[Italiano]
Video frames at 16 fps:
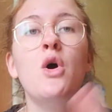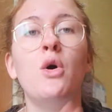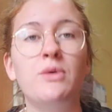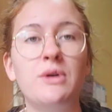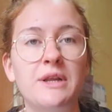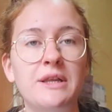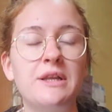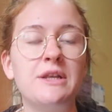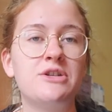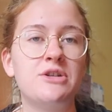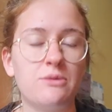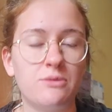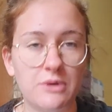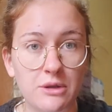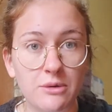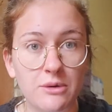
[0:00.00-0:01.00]

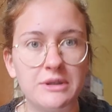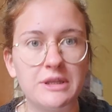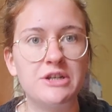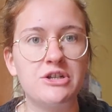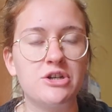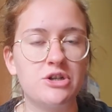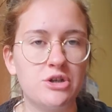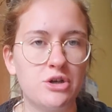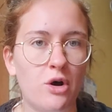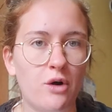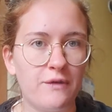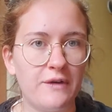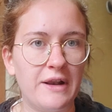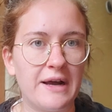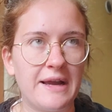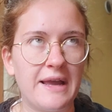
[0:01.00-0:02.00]
un'educatrice
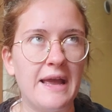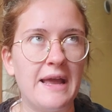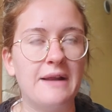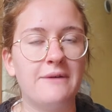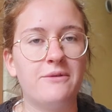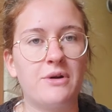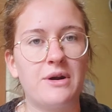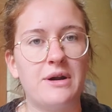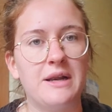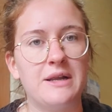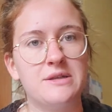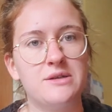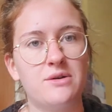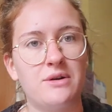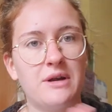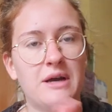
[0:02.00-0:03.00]
cinofila che lavora nella
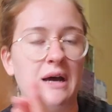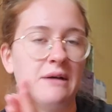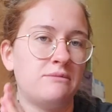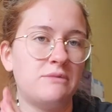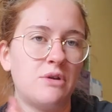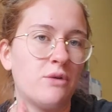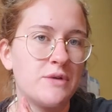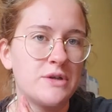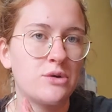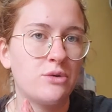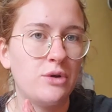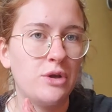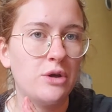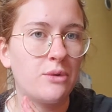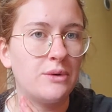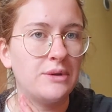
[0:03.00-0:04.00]
zona dove sono io,